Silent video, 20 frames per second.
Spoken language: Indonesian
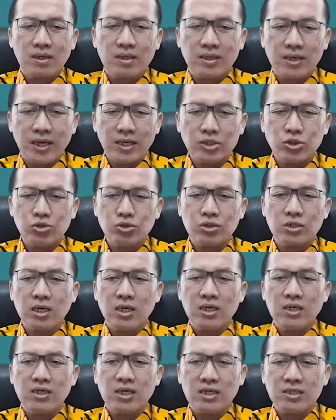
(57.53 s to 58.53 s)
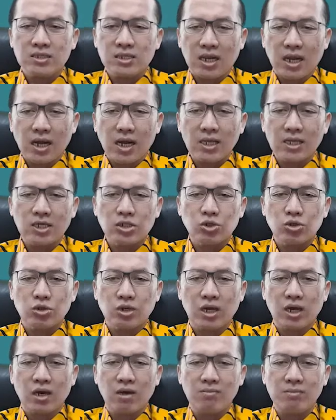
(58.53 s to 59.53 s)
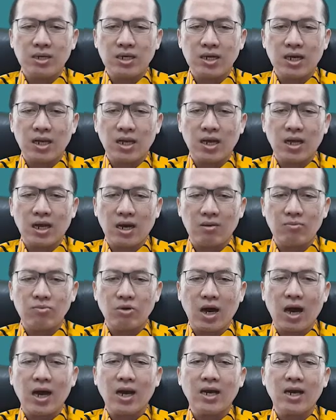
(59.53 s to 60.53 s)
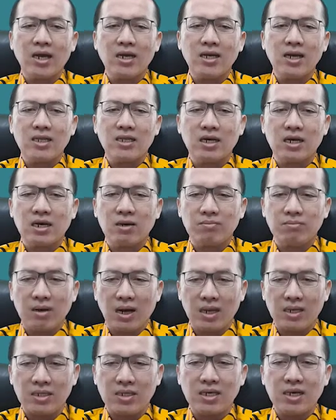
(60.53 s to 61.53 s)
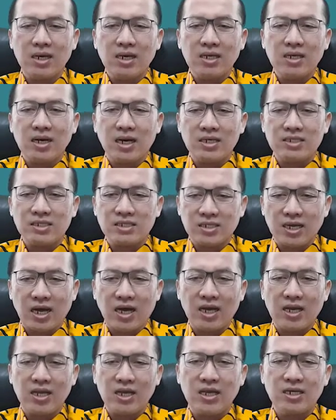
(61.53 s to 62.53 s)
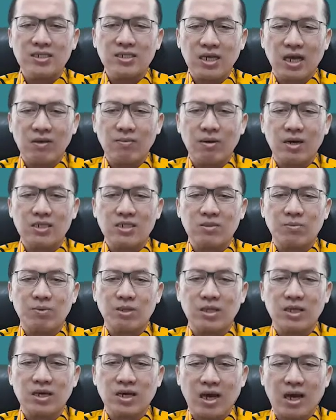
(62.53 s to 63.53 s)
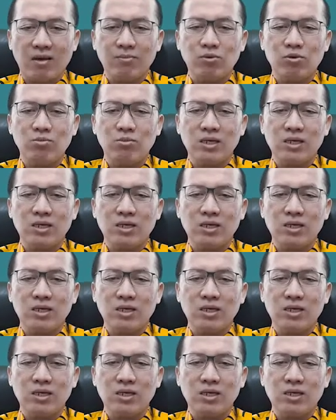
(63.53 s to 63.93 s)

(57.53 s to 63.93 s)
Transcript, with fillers: Yesus yang terangkat ke surga meninggalkan kamu akan datang kembali dengan cara yang sama seperti kamu